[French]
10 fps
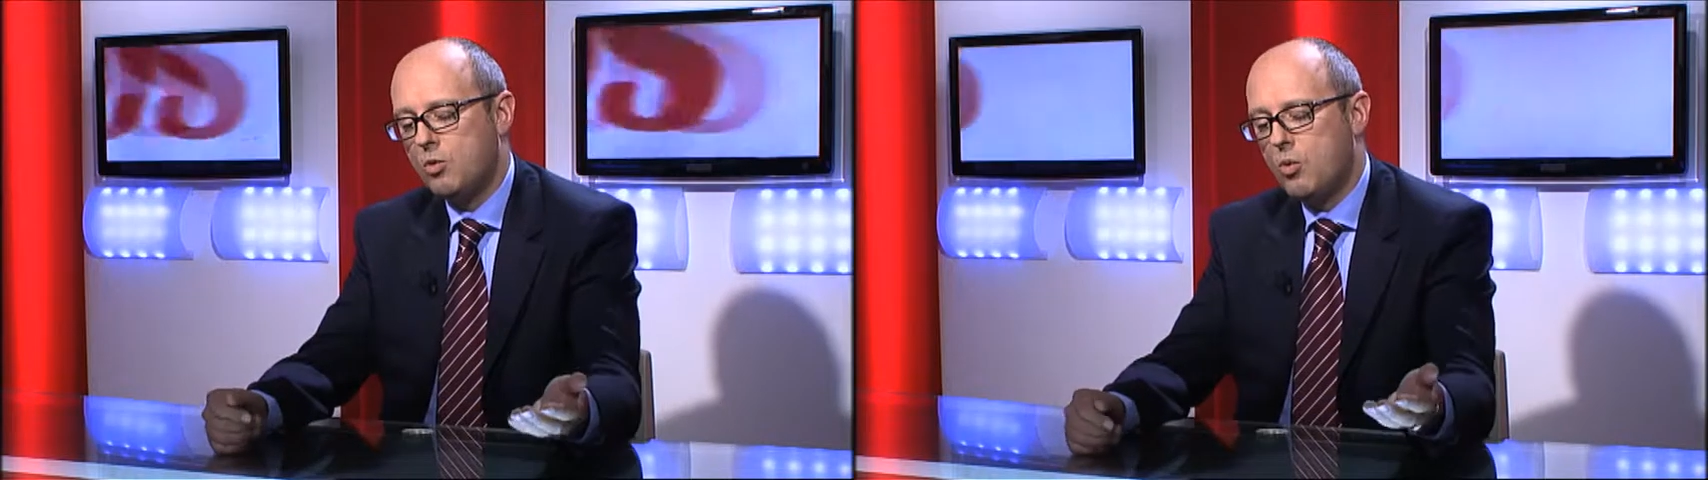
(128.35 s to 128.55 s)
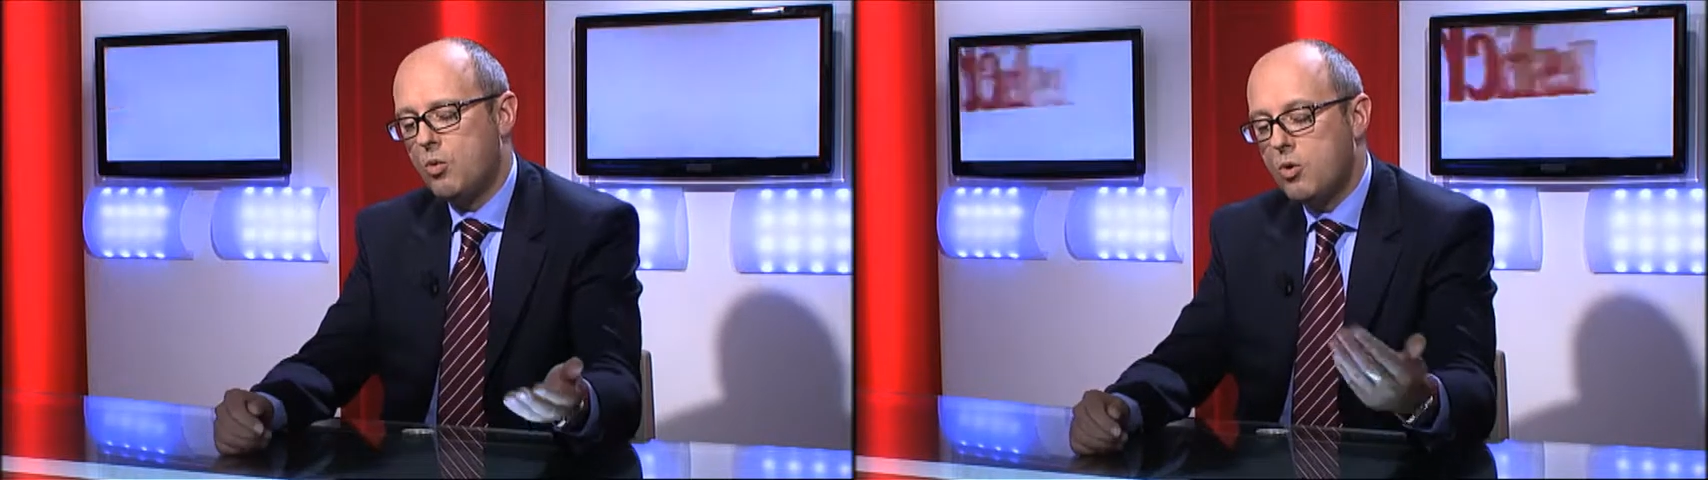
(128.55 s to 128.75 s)

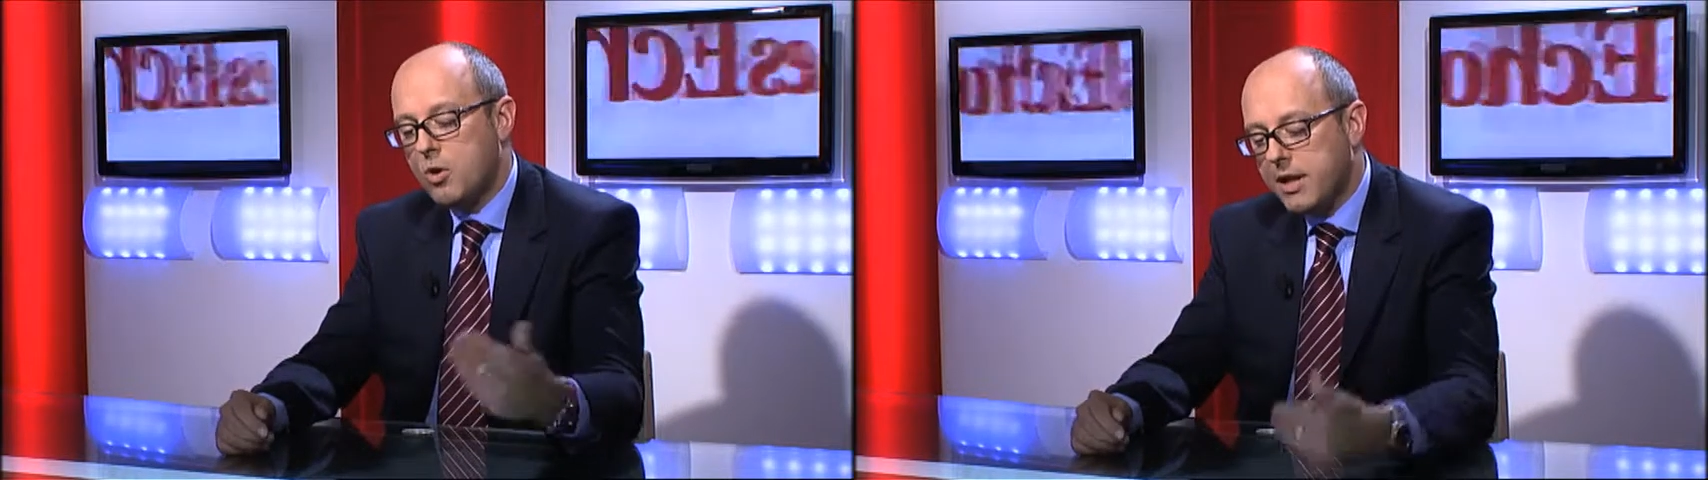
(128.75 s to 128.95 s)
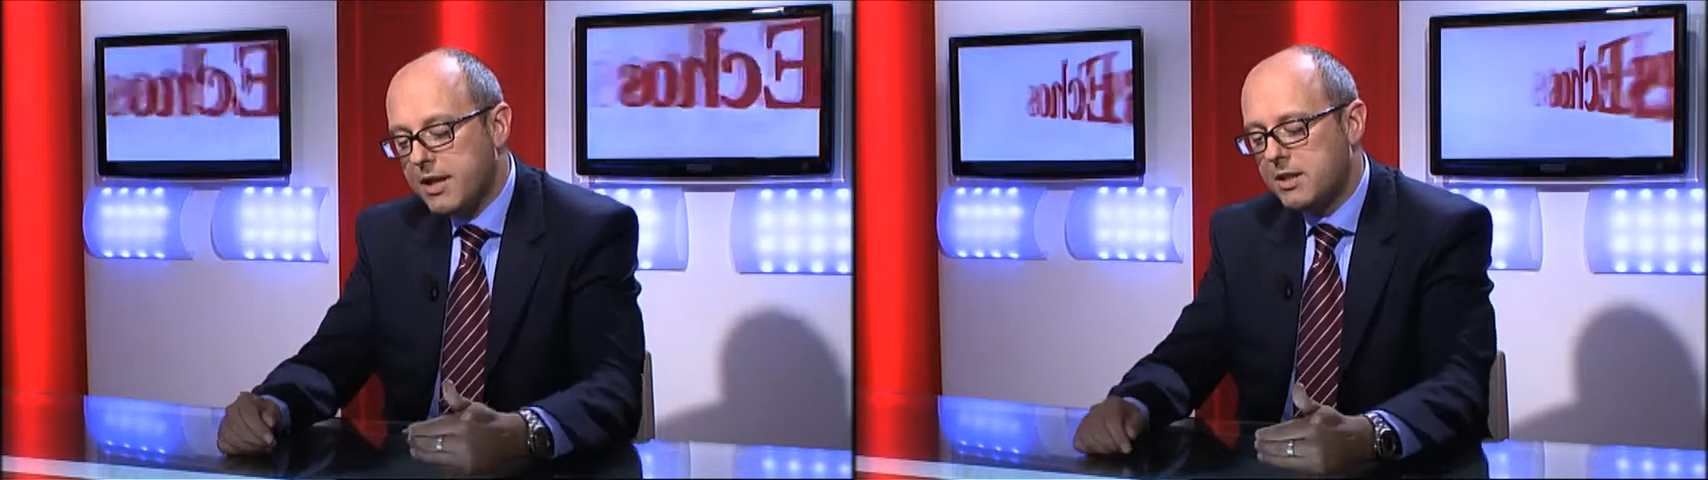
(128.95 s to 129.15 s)
Donc on
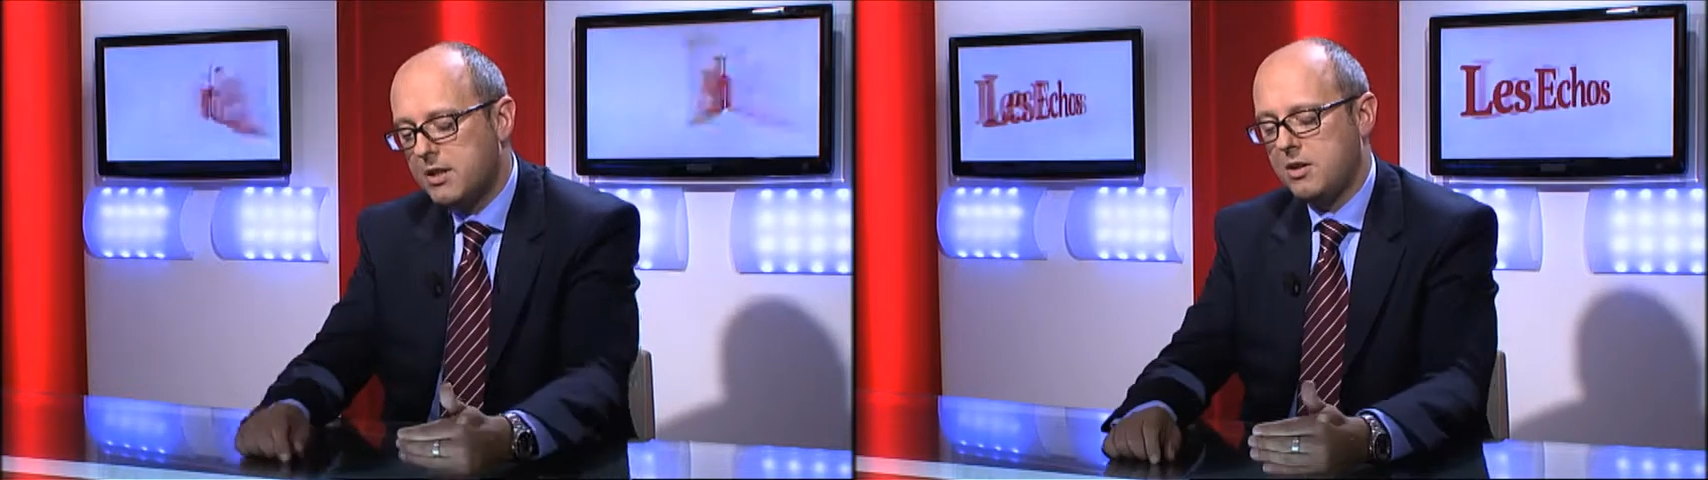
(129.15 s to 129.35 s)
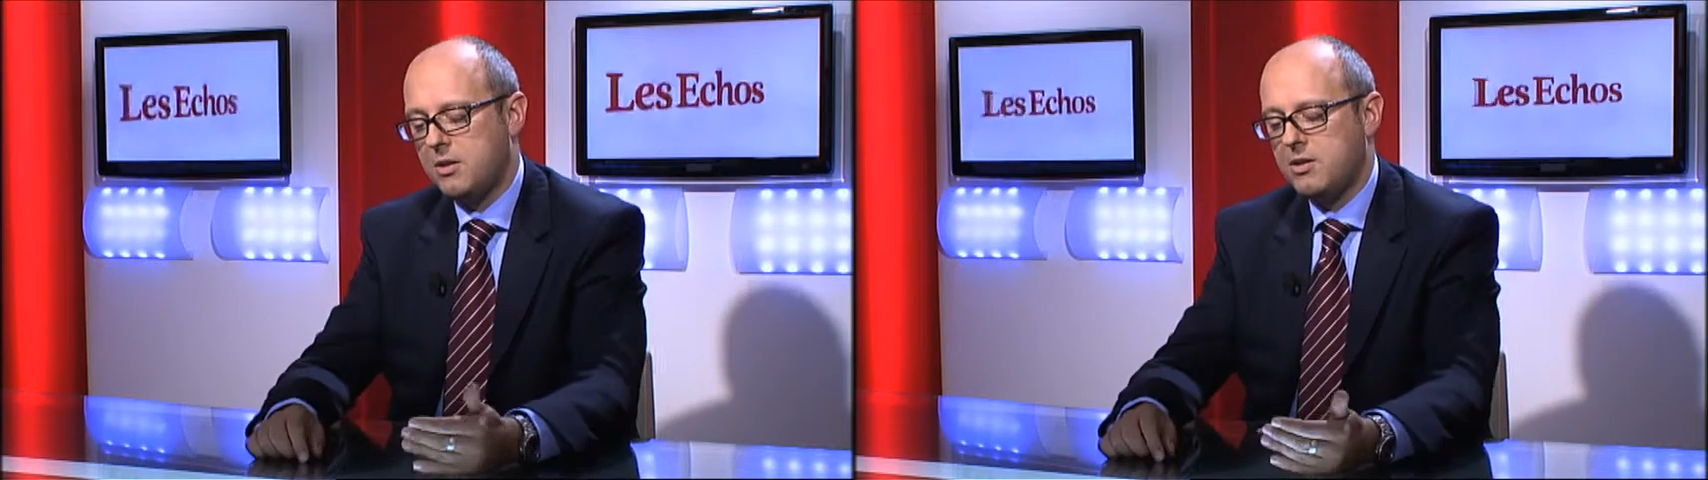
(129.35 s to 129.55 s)

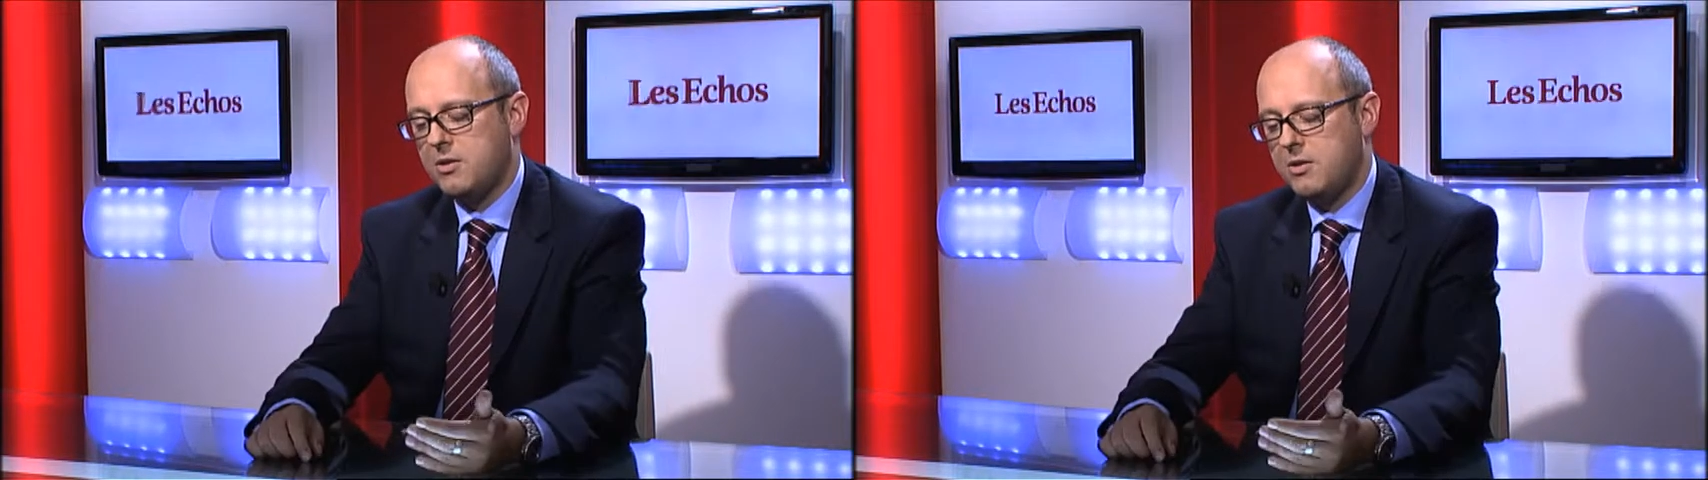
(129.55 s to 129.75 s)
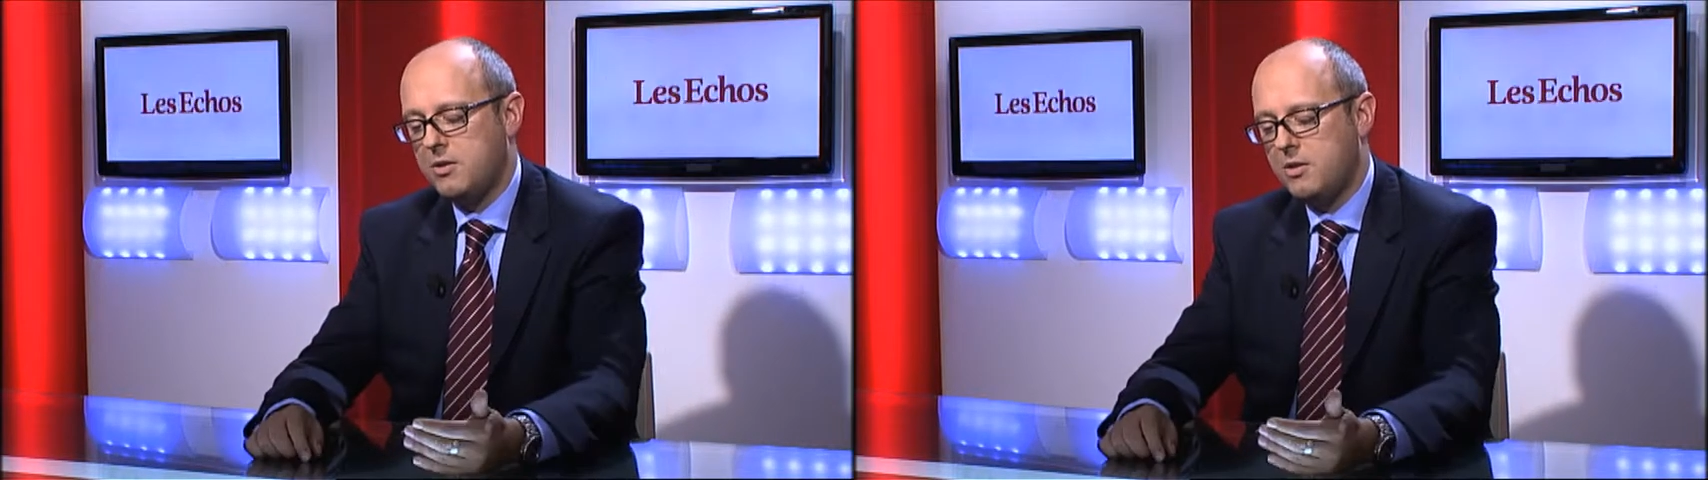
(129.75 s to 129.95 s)
collecte
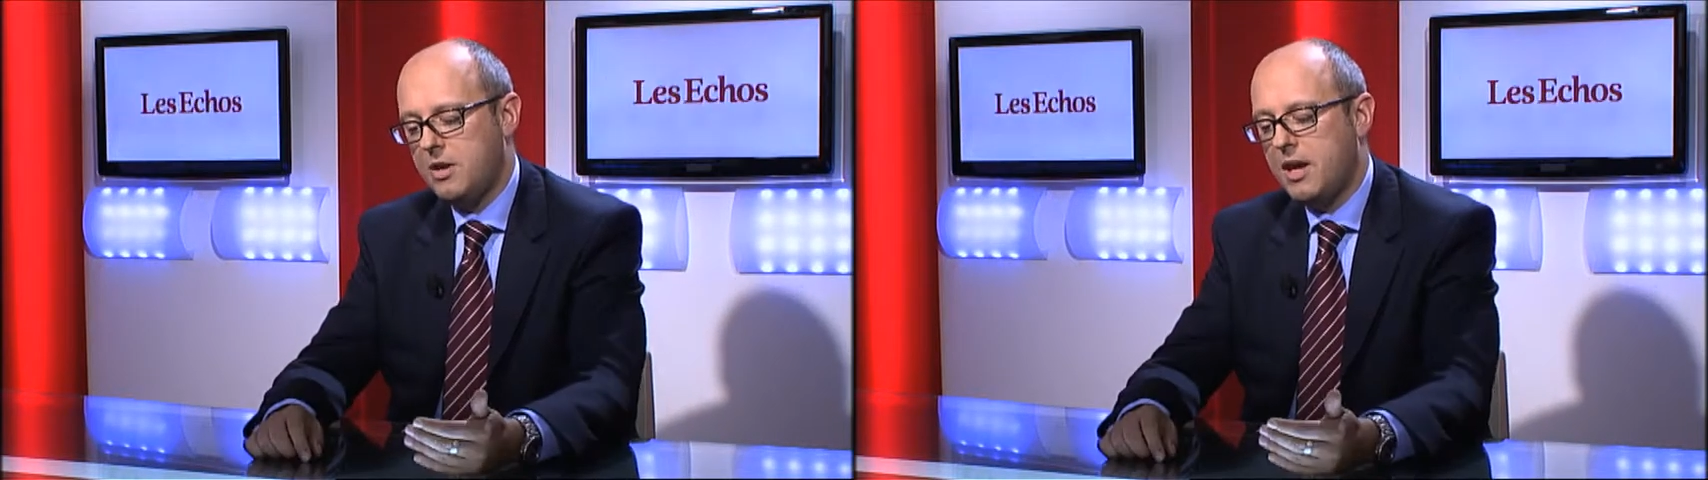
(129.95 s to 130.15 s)
euh,